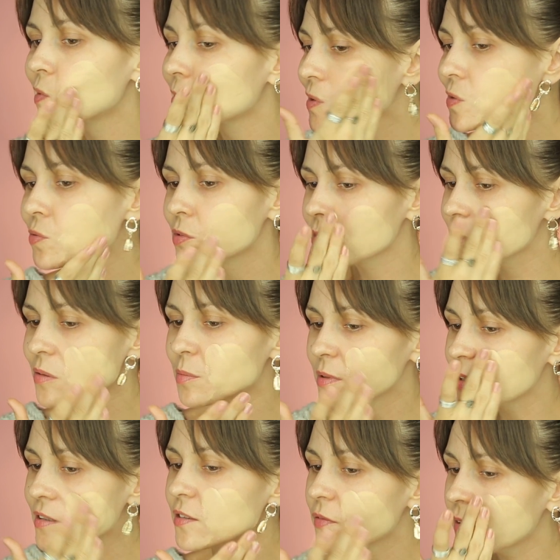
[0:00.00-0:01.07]
Złożę sobie
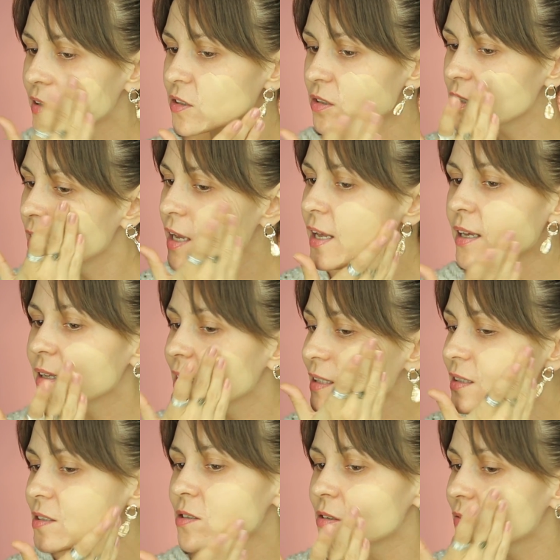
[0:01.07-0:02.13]
na twarzy. Ja
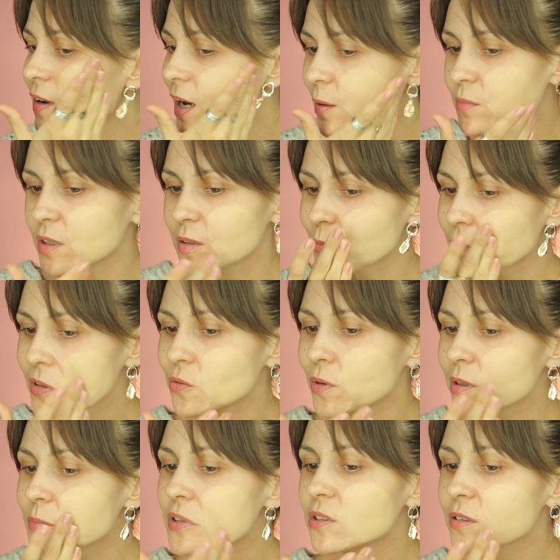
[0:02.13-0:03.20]
testowałam ten
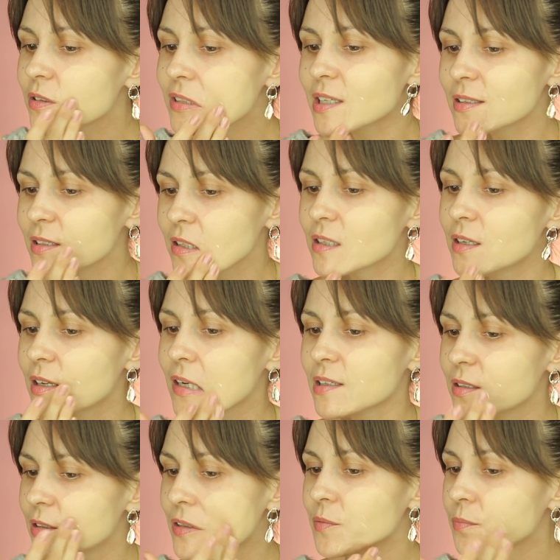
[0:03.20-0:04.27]
podkład przez ostatnie kilka
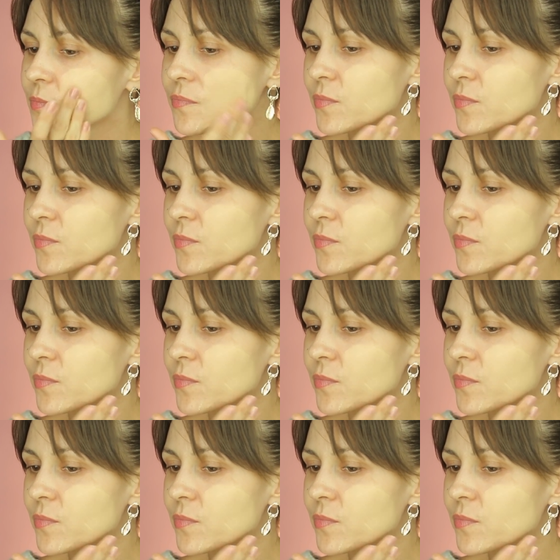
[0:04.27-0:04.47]
dni.